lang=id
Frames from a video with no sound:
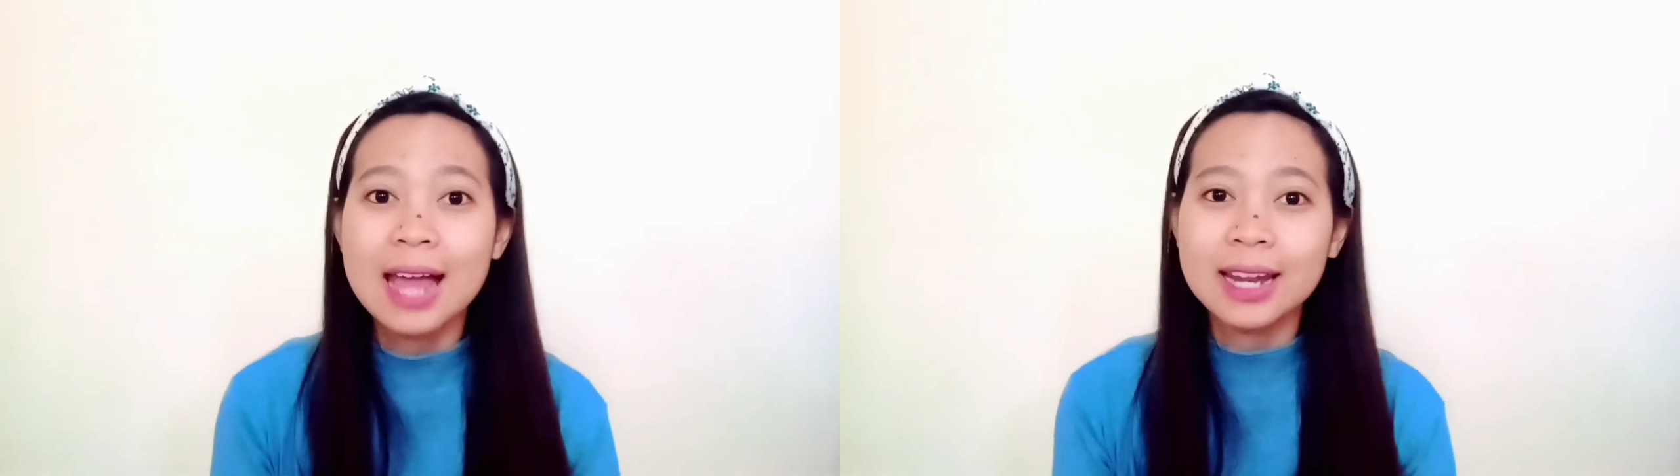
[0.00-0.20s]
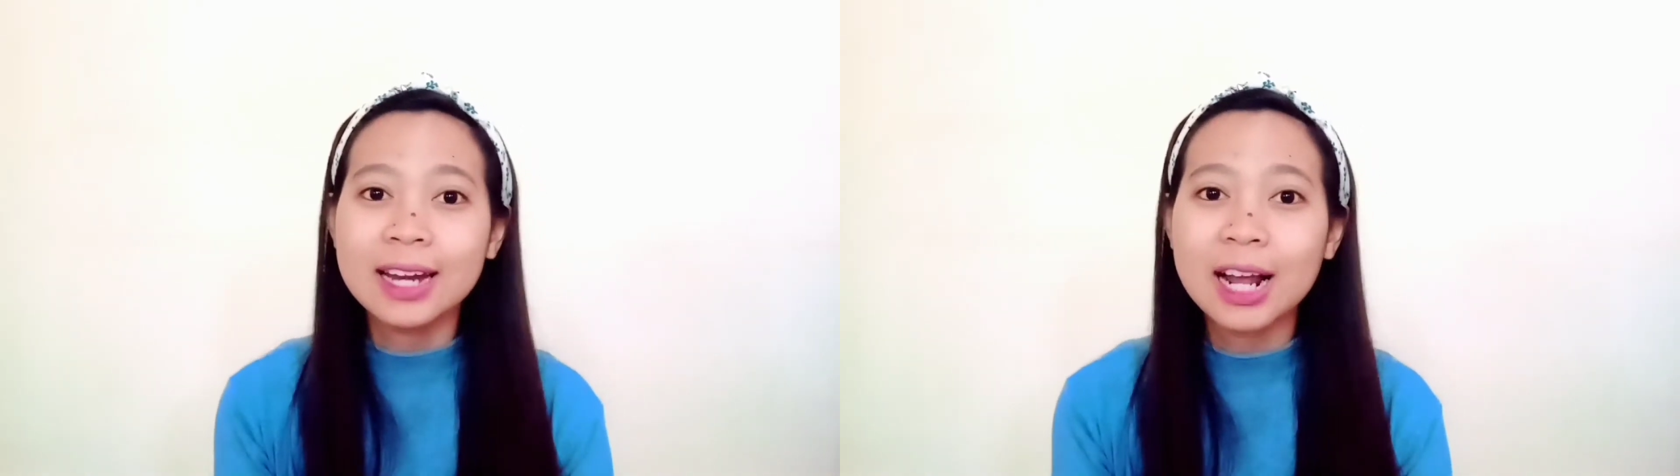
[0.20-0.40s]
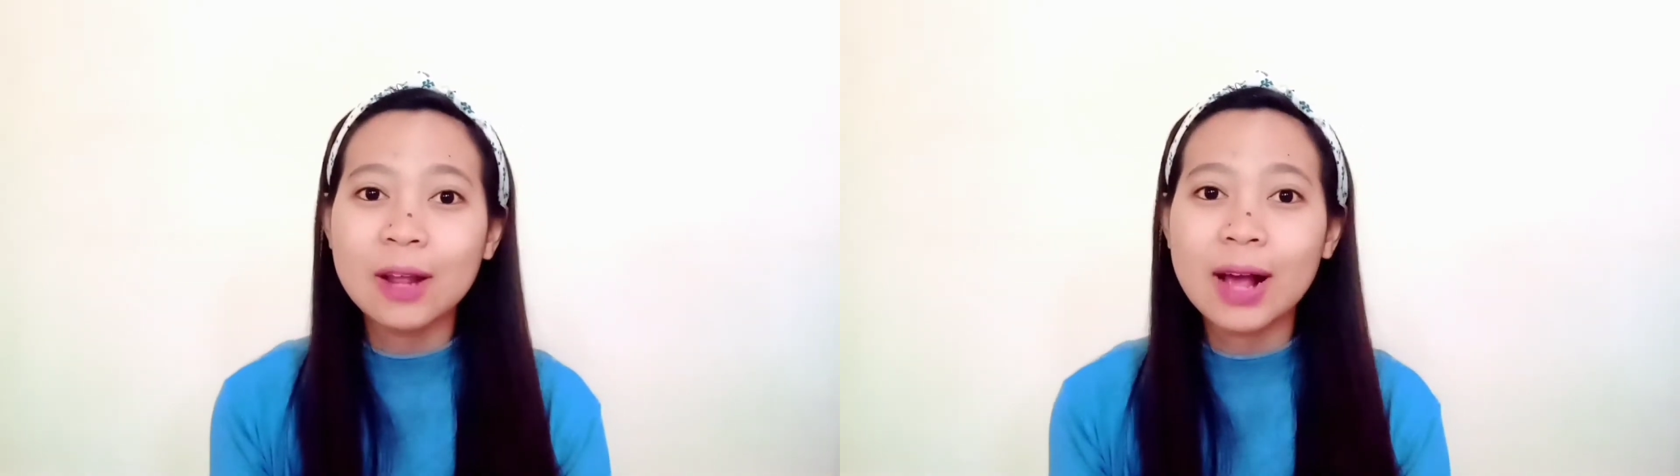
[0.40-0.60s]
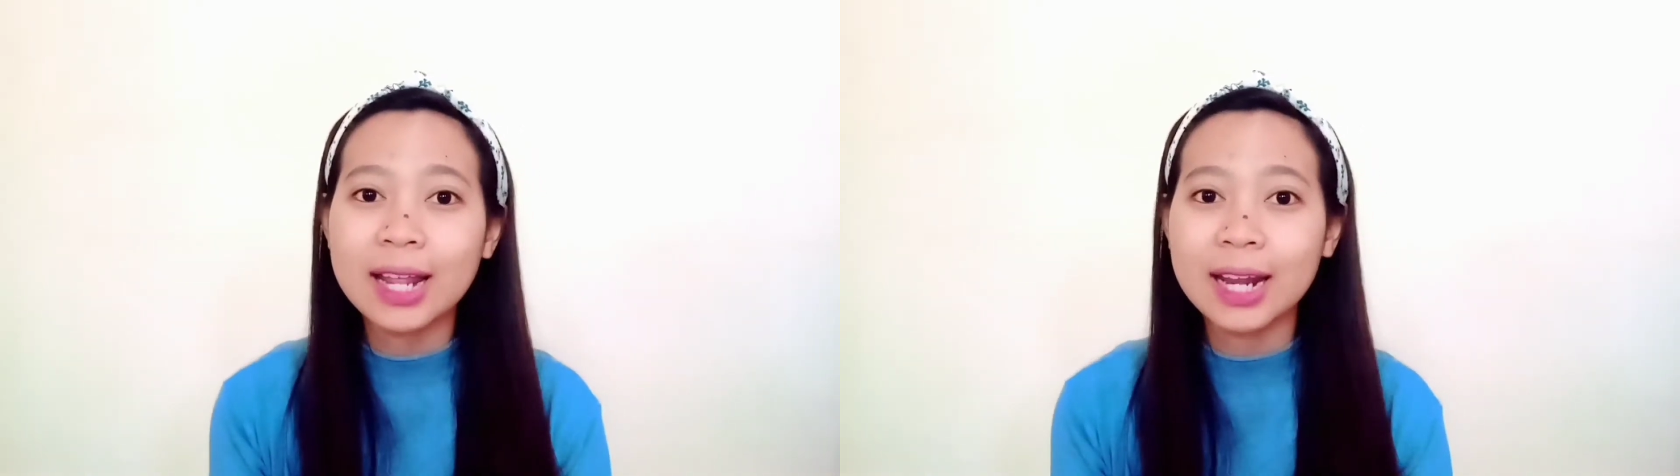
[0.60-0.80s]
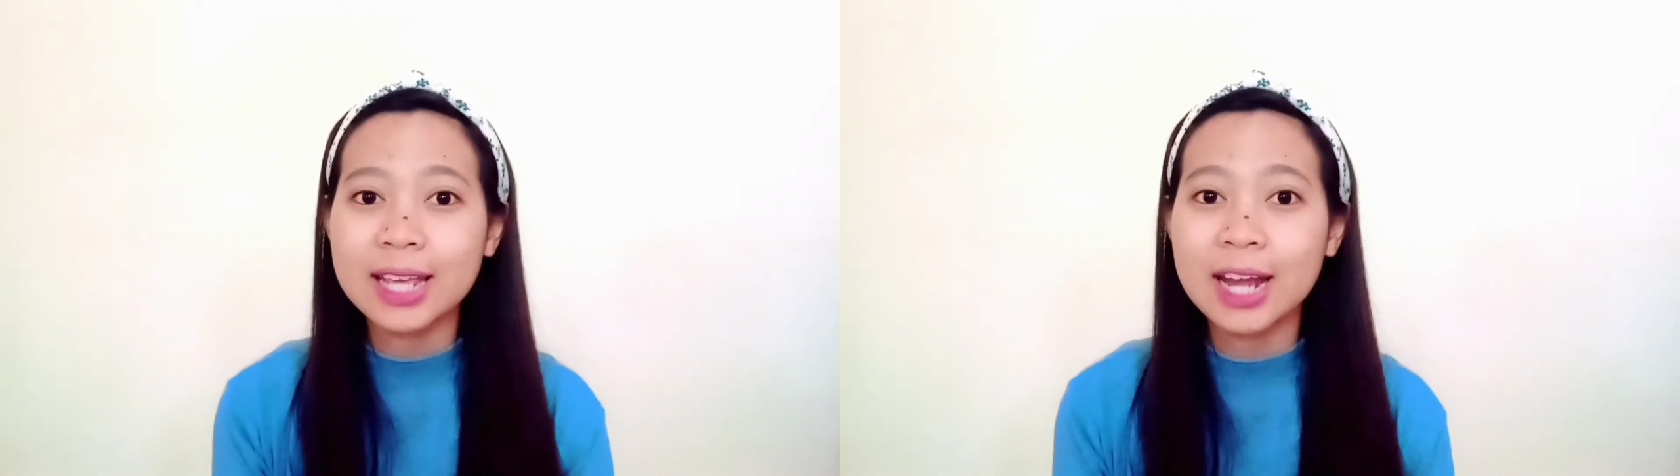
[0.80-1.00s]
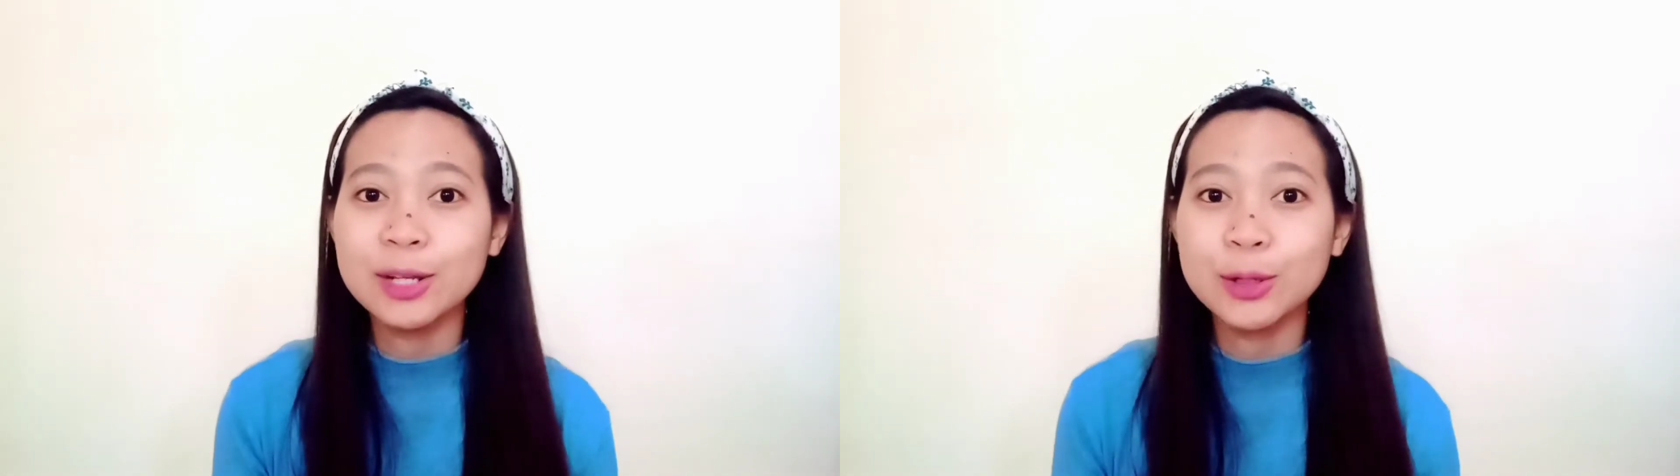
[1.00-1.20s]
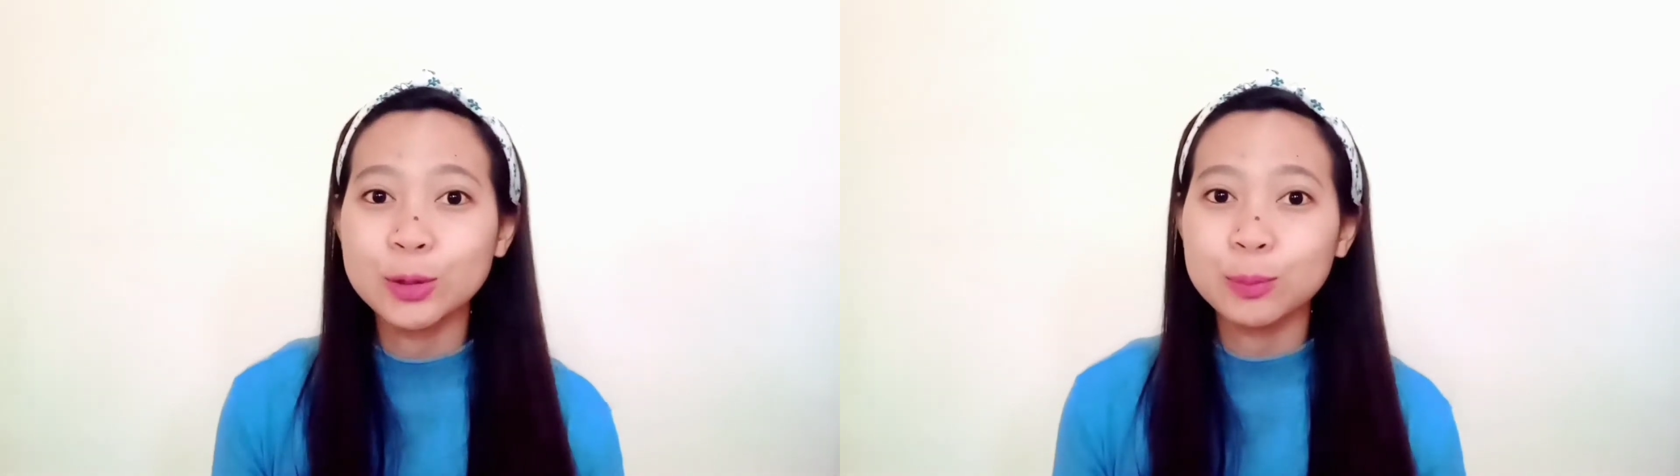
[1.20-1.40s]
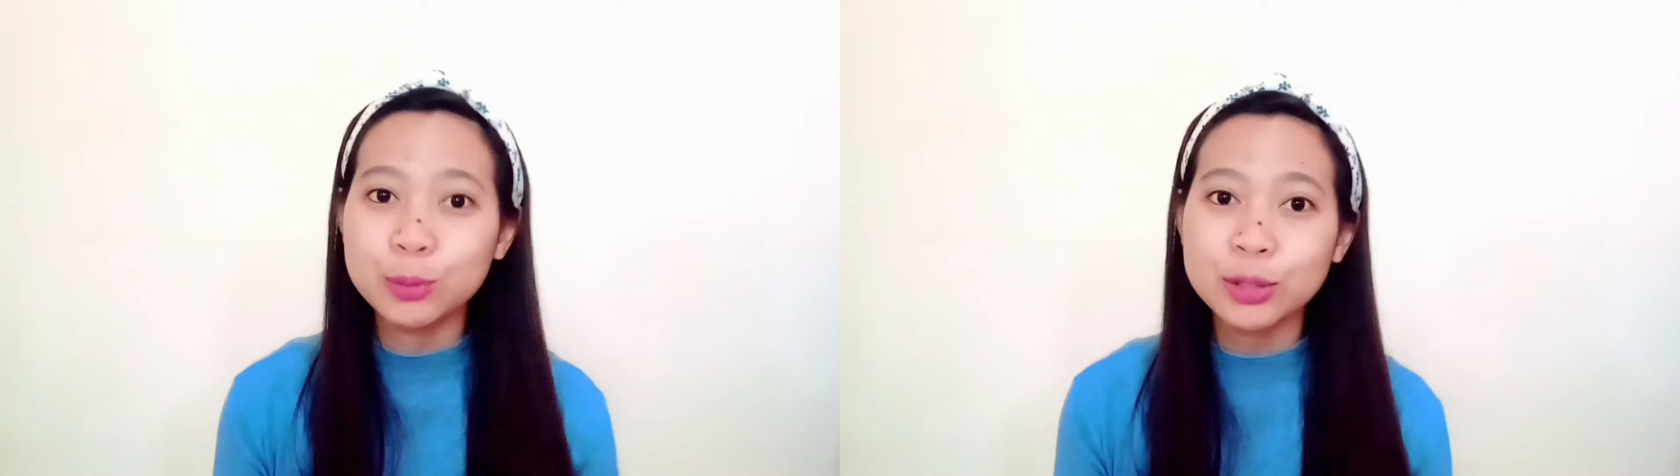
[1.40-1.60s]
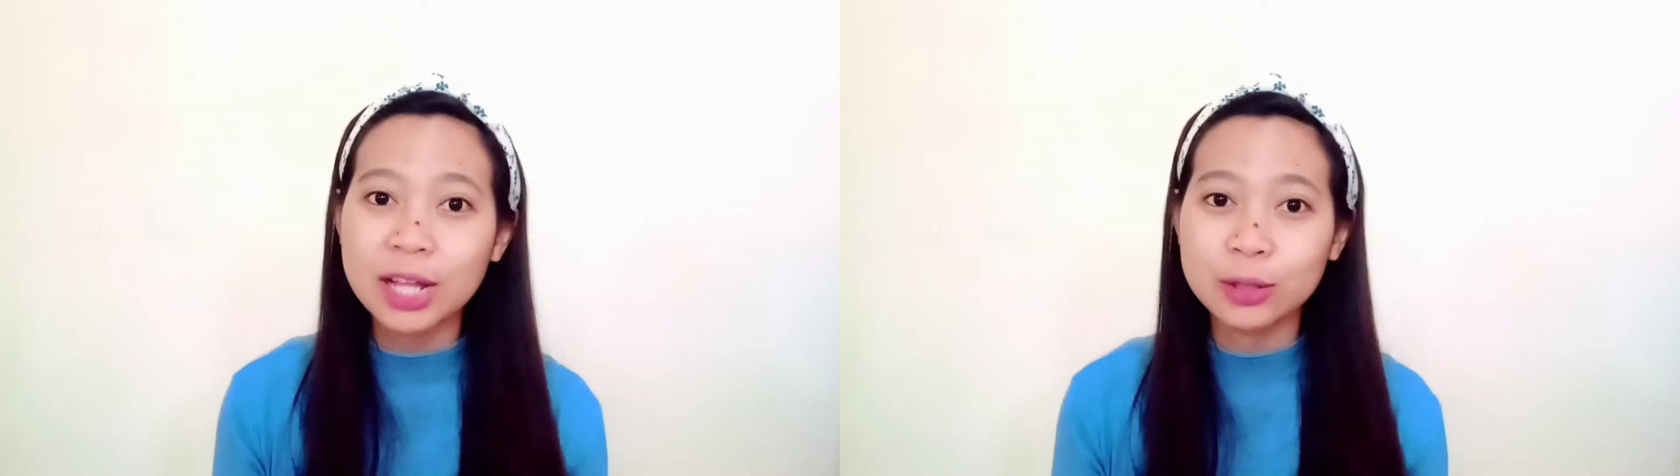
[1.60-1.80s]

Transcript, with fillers: Dan kalau kalian lihat di YouTube pun